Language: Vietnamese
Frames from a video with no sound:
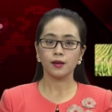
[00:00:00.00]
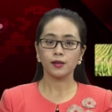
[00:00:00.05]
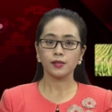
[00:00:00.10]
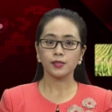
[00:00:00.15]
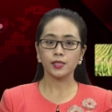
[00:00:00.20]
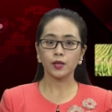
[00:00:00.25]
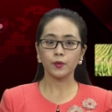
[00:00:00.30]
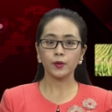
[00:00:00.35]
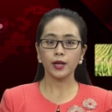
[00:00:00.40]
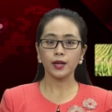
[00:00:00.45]

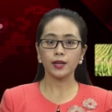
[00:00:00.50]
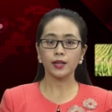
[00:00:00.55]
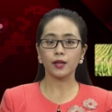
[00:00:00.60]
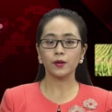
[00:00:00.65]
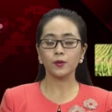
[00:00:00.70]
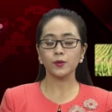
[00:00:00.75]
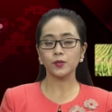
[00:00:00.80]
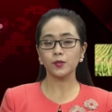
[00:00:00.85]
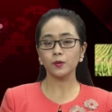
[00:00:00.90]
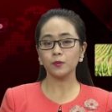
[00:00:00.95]
Sau đây là
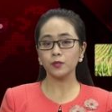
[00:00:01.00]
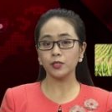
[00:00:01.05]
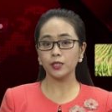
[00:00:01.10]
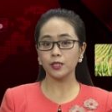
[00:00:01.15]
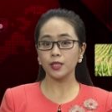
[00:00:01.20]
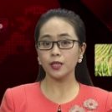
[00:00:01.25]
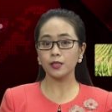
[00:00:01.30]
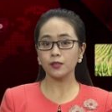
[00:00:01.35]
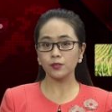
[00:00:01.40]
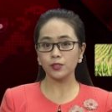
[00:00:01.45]
nội dung chi
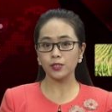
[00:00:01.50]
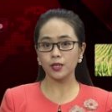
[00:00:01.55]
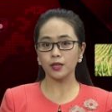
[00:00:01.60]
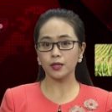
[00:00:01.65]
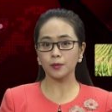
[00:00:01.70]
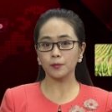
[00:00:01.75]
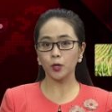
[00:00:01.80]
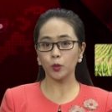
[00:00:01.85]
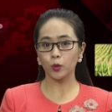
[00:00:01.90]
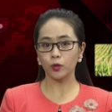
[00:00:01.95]
tiết chương trình.
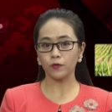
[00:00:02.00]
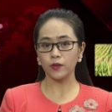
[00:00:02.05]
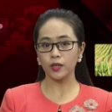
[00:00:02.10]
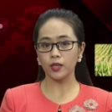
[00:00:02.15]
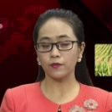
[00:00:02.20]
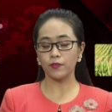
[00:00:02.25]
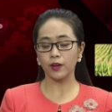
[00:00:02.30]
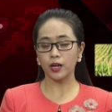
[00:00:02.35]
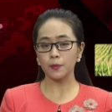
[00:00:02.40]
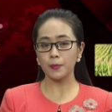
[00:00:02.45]
Mời quý vị
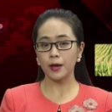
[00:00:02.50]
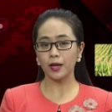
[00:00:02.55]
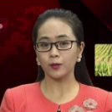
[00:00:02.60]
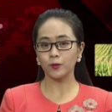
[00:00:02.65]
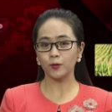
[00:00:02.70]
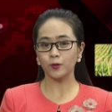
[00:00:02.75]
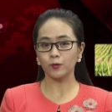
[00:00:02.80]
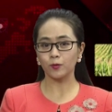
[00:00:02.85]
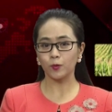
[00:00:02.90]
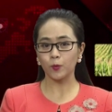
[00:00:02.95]
và các bạn
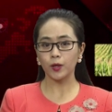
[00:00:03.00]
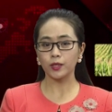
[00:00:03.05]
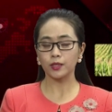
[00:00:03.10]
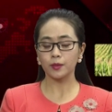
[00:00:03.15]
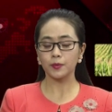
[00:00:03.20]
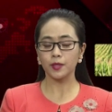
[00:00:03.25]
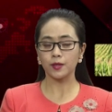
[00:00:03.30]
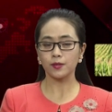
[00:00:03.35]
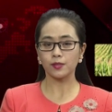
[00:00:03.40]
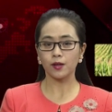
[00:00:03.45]
cùng quan tâm
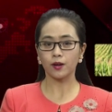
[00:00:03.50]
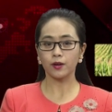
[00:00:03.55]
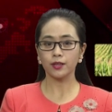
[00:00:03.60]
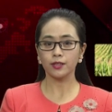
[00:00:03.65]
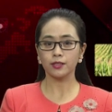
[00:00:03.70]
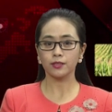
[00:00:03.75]
theo dõi.